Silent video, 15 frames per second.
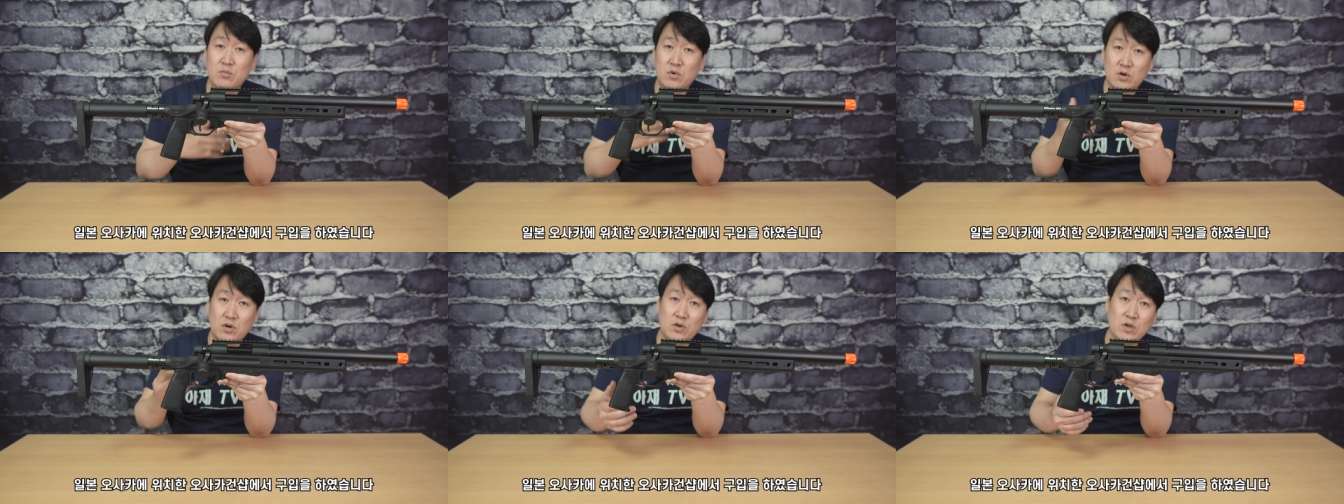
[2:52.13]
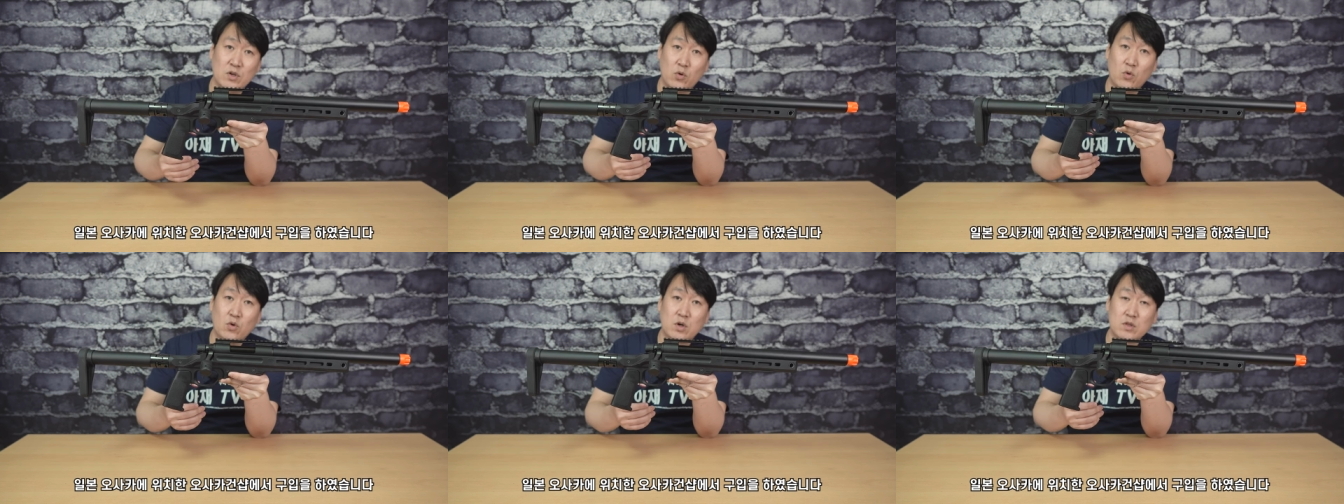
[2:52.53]
뭐
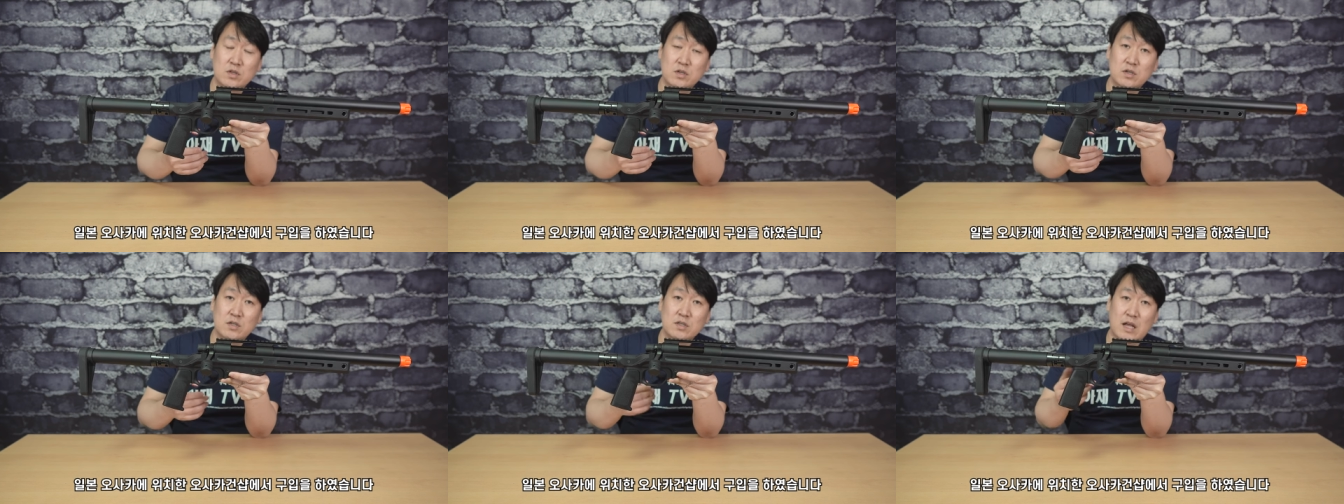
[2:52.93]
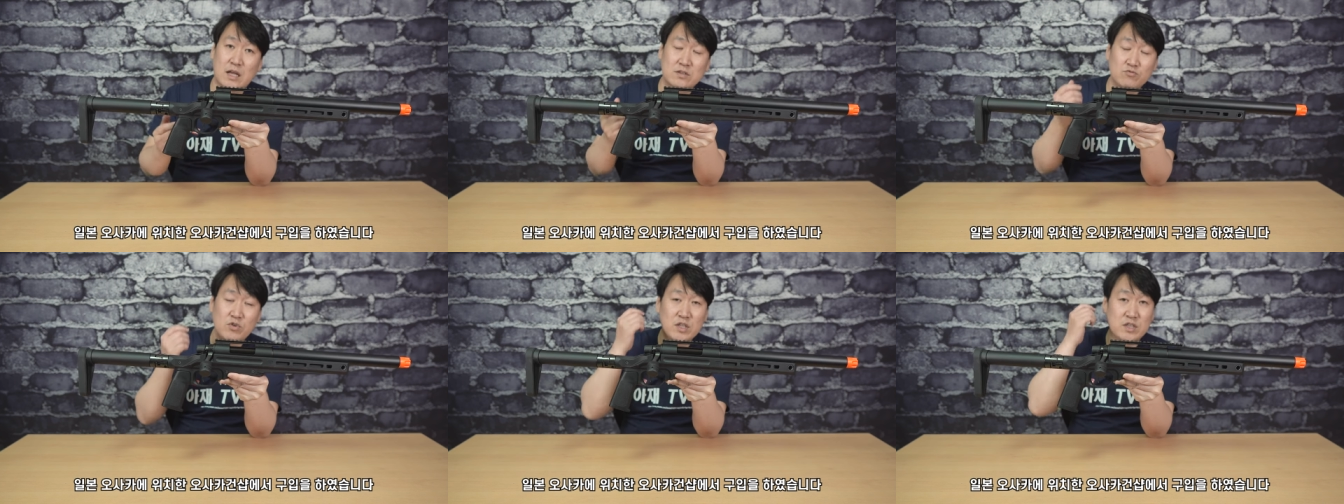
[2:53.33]
이런 것들은
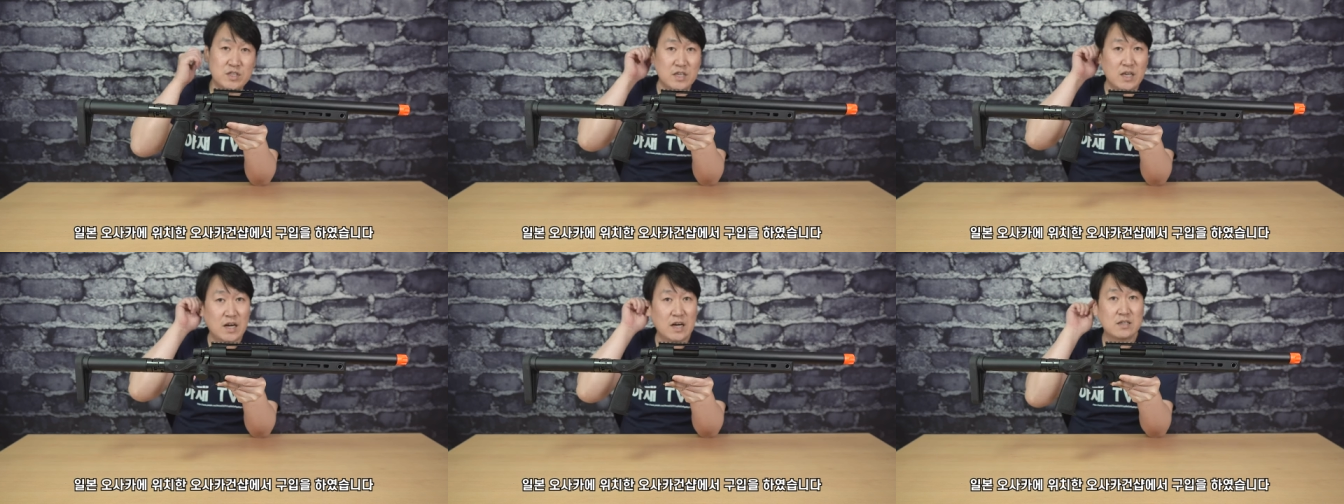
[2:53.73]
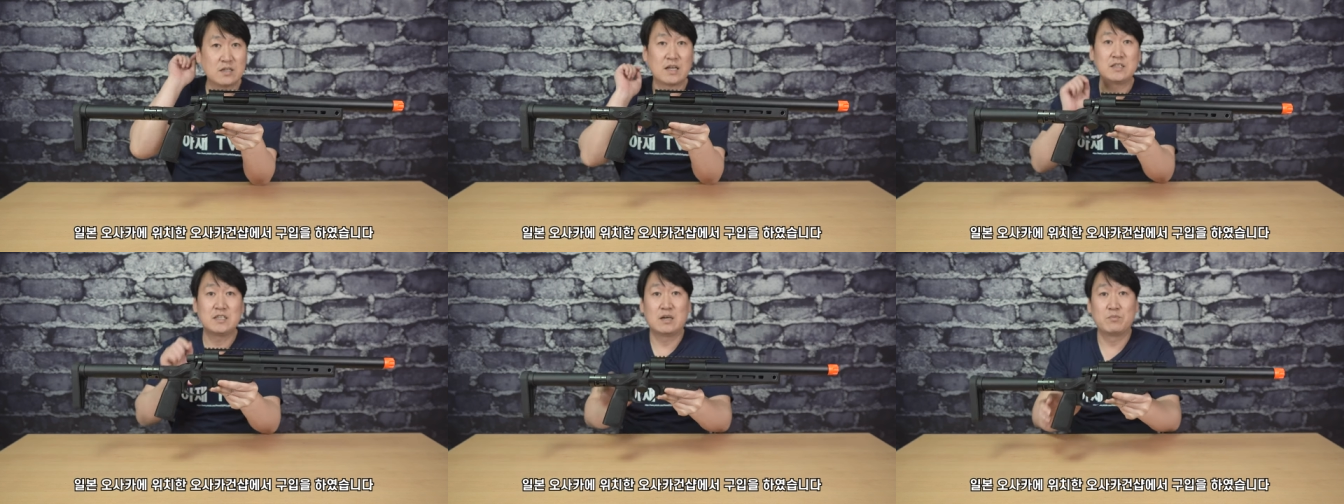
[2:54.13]
나중에 뒤에 가서
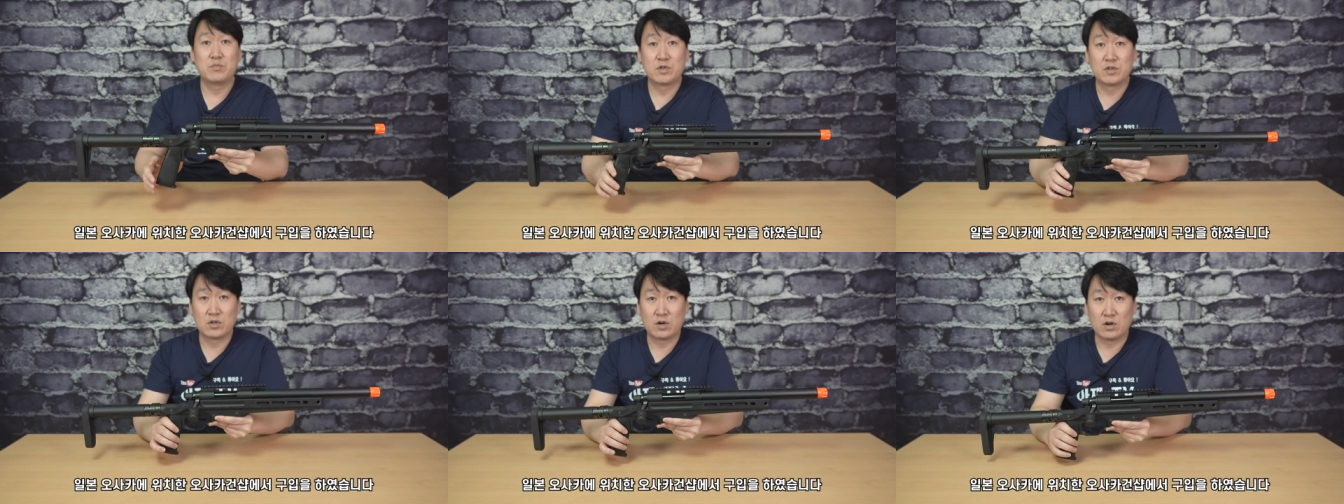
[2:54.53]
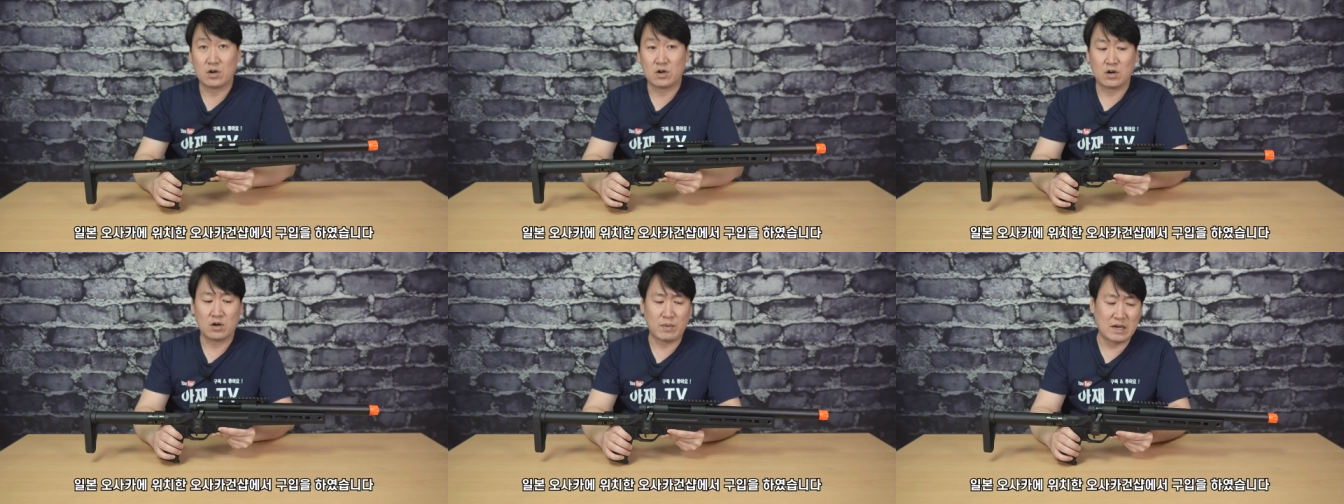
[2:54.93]
다시 한번
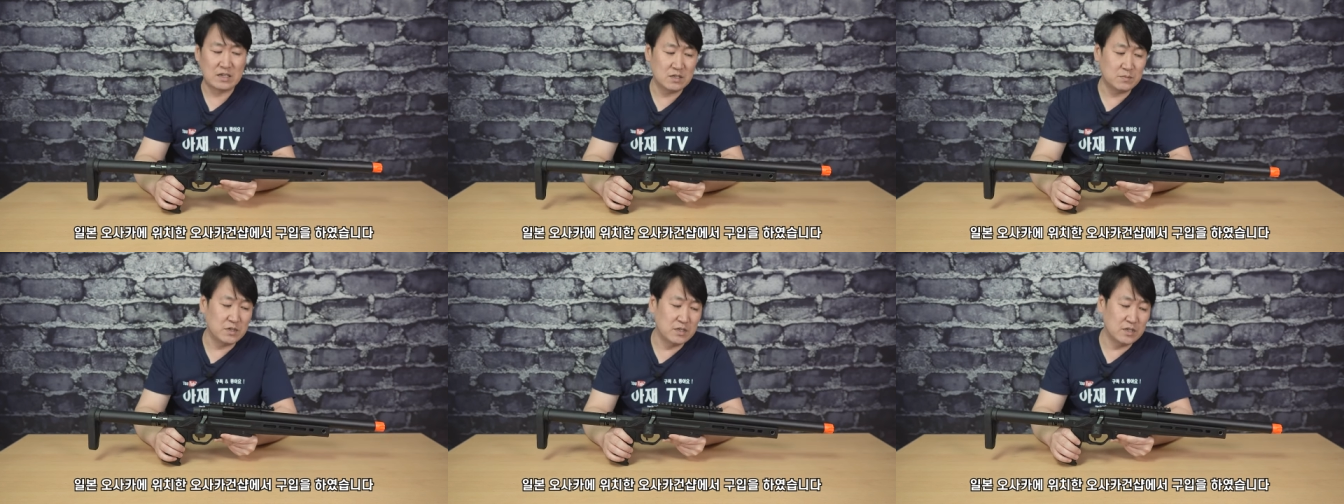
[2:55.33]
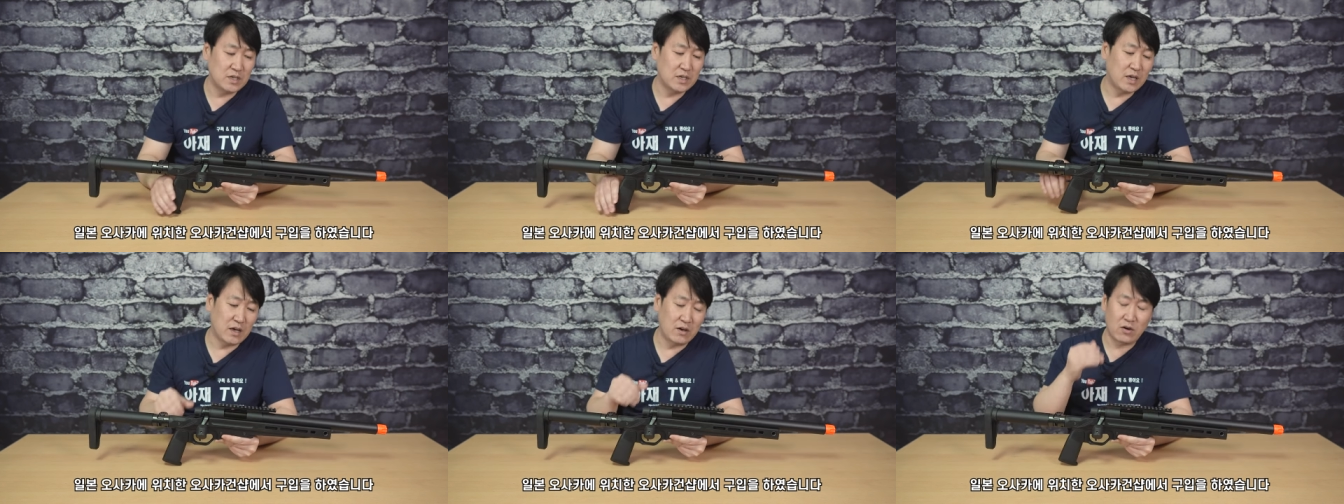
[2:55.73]
더 말씀을
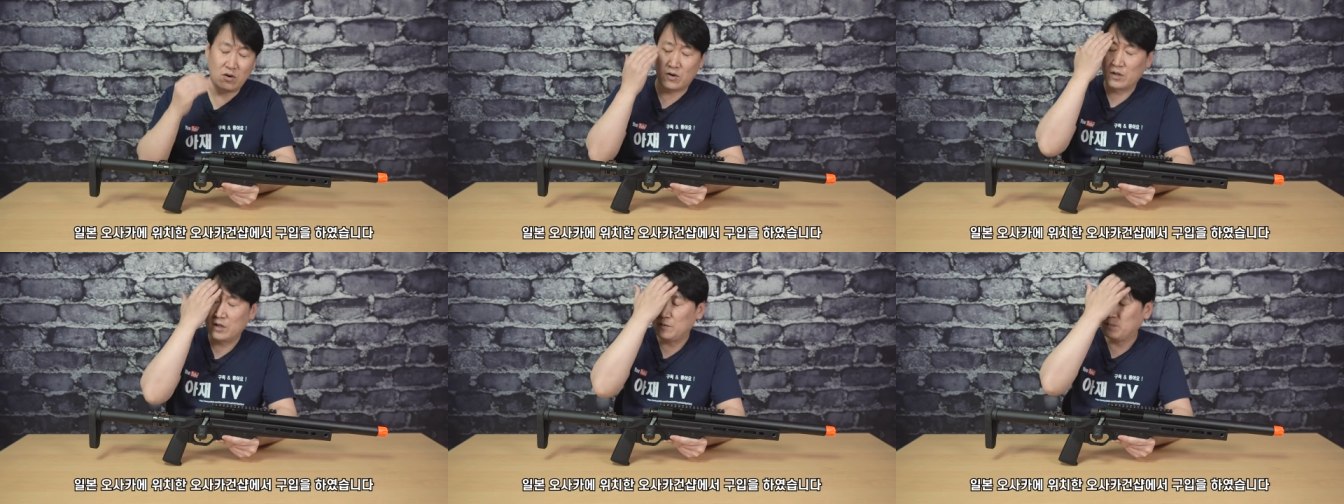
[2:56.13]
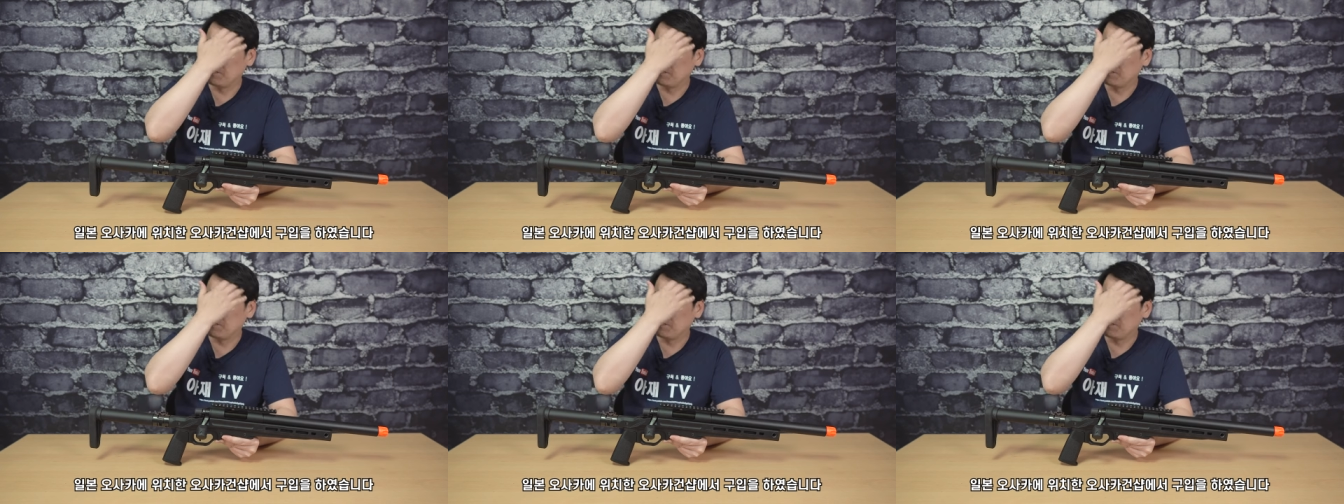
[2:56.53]
드릴게요.